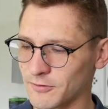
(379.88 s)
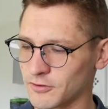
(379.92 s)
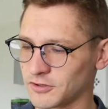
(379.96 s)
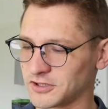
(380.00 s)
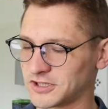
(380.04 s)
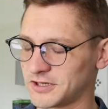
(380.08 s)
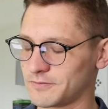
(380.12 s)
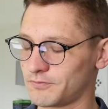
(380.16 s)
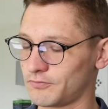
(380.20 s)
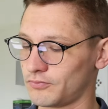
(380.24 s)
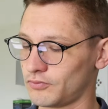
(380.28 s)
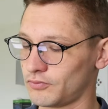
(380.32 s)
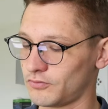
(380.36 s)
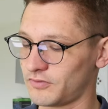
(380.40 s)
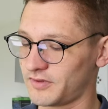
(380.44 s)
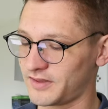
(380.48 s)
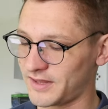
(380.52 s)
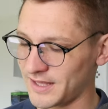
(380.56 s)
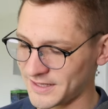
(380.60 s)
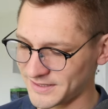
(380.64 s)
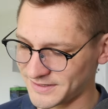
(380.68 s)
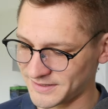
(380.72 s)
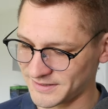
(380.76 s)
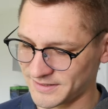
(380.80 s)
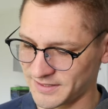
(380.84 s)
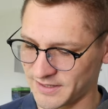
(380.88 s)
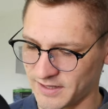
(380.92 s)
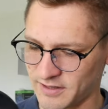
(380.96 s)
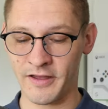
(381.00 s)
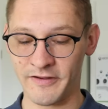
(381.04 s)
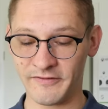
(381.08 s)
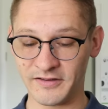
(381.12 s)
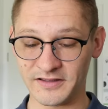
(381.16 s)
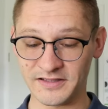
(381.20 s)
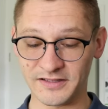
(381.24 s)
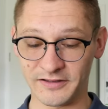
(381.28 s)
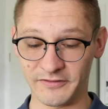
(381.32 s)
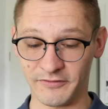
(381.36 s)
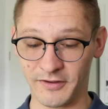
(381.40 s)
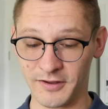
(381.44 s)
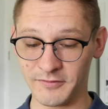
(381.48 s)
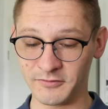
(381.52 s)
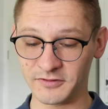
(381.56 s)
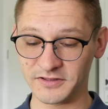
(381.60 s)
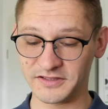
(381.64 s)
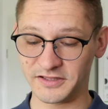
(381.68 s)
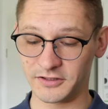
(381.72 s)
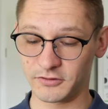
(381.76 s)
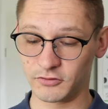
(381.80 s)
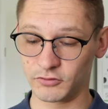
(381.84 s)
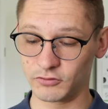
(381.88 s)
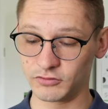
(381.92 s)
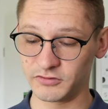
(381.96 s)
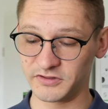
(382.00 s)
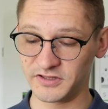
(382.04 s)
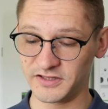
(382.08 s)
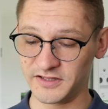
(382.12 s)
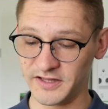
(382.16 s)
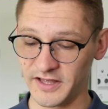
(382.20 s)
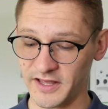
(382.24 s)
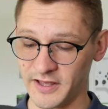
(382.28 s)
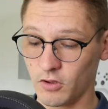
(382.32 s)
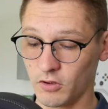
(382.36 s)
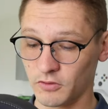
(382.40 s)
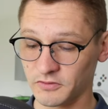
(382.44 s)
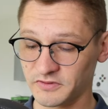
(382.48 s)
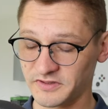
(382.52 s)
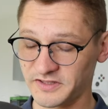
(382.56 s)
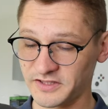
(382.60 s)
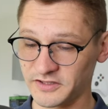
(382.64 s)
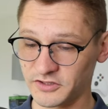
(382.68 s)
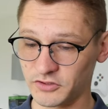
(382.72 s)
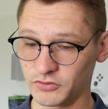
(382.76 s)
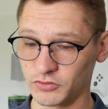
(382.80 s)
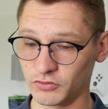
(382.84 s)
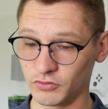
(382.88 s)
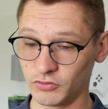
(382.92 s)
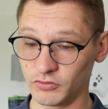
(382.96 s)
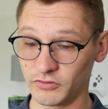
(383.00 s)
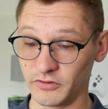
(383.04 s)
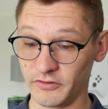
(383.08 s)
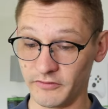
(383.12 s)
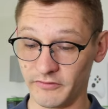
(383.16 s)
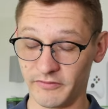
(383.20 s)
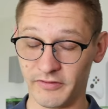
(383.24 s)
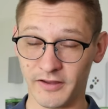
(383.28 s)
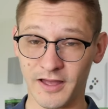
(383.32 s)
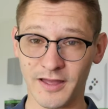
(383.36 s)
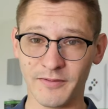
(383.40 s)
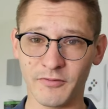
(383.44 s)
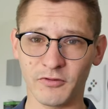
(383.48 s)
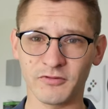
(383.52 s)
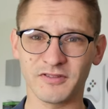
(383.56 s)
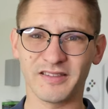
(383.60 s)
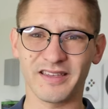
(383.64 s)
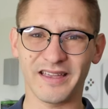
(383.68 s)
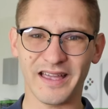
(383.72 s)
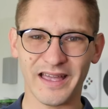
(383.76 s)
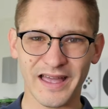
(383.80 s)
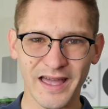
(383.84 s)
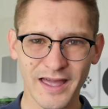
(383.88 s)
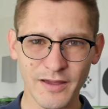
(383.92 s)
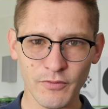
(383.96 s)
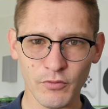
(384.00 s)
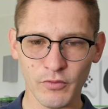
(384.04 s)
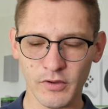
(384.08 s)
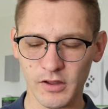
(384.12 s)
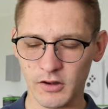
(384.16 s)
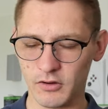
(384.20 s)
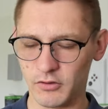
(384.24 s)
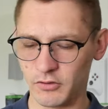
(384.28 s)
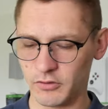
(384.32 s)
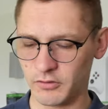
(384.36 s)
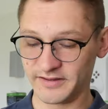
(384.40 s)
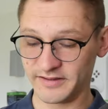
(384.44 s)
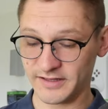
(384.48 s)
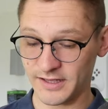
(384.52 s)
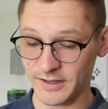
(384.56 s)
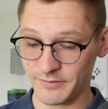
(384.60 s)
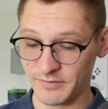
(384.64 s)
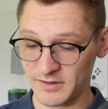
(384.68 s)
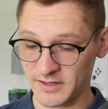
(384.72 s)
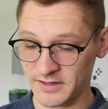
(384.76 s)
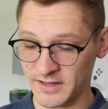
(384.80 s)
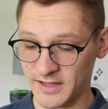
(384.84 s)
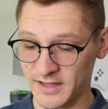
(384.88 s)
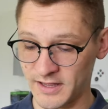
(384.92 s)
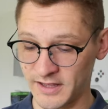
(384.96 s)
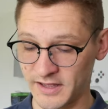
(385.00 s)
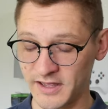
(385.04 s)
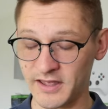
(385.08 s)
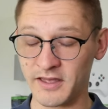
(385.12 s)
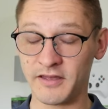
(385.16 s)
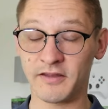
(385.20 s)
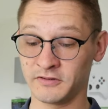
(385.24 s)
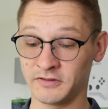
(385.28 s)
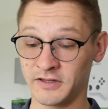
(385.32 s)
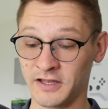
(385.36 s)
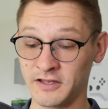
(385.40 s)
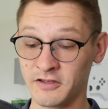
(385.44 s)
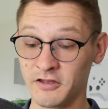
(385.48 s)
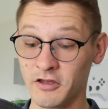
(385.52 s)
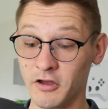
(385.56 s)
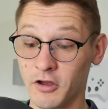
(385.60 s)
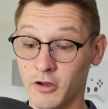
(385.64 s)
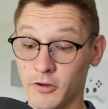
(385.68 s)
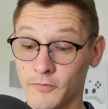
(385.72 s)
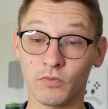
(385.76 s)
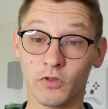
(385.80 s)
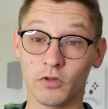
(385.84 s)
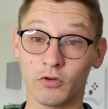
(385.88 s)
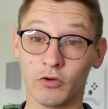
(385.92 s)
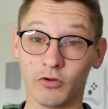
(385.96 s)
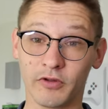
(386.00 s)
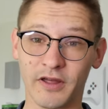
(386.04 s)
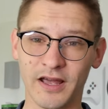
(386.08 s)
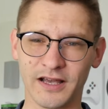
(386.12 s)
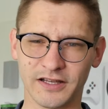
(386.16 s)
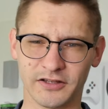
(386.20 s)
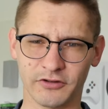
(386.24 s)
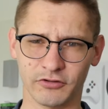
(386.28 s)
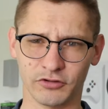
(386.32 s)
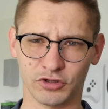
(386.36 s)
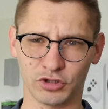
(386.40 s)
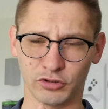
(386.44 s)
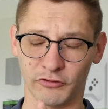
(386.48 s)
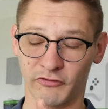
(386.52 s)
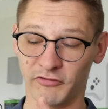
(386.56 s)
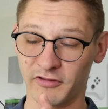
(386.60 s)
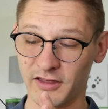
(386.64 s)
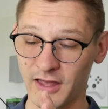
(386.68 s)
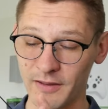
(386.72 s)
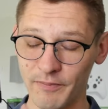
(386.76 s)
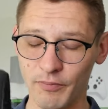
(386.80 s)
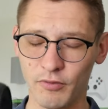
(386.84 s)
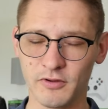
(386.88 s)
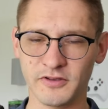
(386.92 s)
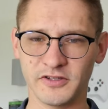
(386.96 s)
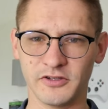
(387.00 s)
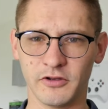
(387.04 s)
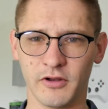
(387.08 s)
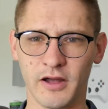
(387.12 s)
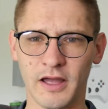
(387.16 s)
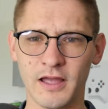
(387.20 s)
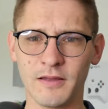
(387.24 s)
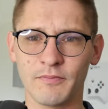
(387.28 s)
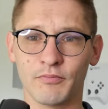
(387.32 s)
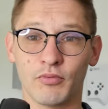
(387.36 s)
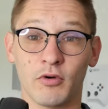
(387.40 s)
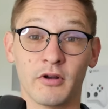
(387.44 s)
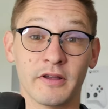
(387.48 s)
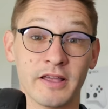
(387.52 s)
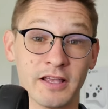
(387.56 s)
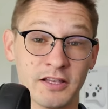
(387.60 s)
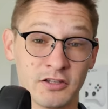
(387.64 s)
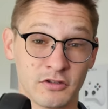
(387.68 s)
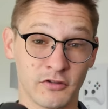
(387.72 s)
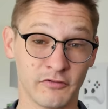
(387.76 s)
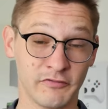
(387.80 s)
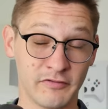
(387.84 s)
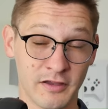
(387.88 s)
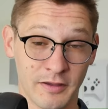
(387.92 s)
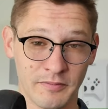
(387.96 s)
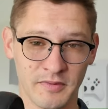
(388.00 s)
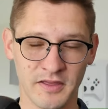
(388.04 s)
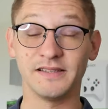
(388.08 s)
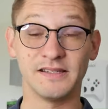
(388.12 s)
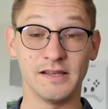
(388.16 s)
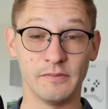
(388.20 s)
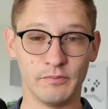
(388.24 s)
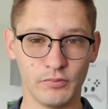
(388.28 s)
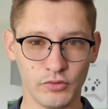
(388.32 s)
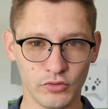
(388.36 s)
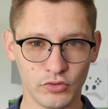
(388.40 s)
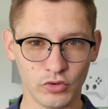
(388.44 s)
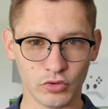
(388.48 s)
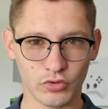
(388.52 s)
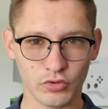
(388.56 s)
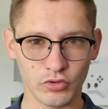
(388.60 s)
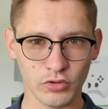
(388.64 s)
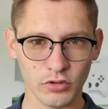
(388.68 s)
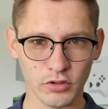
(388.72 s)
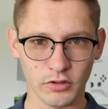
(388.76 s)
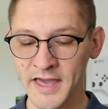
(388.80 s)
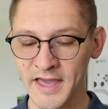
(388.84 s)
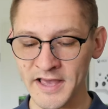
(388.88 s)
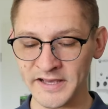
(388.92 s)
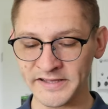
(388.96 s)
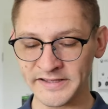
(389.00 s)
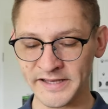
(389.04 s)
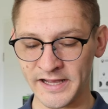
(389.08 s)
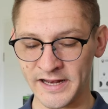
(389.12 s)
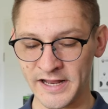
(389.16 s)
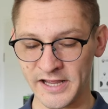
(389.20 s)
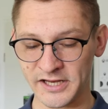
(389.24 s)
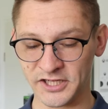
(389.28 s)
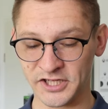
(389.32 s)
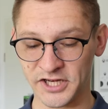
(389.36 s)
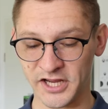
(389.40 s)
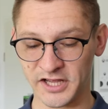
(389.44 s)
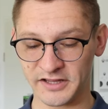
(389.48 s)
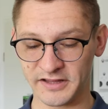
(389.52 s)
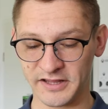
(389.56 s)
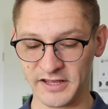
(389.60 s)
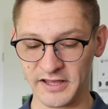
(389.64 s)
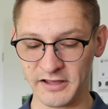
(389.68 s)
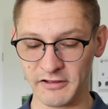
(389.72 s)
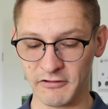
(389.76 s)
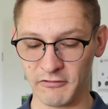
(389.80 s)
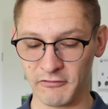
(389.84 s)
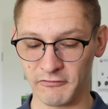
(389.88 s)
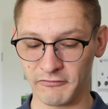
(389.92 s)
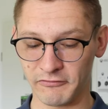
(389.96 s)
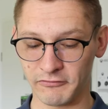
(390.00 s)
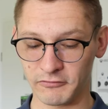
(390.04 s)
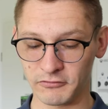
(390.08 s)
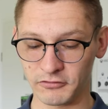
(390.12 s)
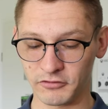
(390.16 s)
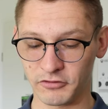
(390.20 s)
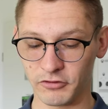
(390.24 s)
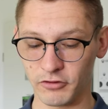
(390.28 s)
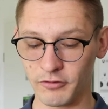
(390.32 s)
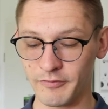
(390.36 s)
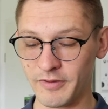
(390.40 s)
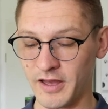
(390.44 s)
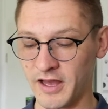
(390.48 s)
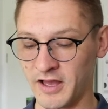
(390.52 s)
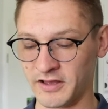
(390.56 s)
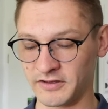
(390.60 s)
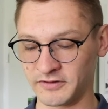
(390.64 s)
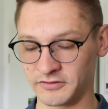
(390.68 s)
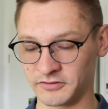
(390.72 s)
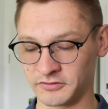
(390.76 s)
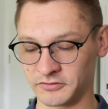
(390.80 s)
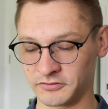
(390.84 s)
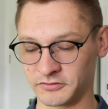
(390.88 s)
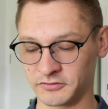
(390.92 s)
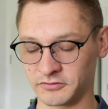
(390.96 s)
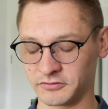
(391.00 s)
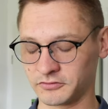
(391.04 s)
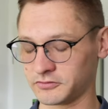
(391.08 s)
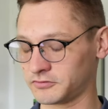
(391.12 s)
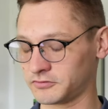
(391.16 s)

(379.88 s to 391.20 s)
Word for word: que j'ai pu tester avec ses, vraiment ces coussinets en tissu vraiment très moelleux, très bien aéré. D'ailleurs, le casque chauffe très peu les oreilles pour un casque fermé, c'est plutôt cool. Et sa légèreté en font que bah euh,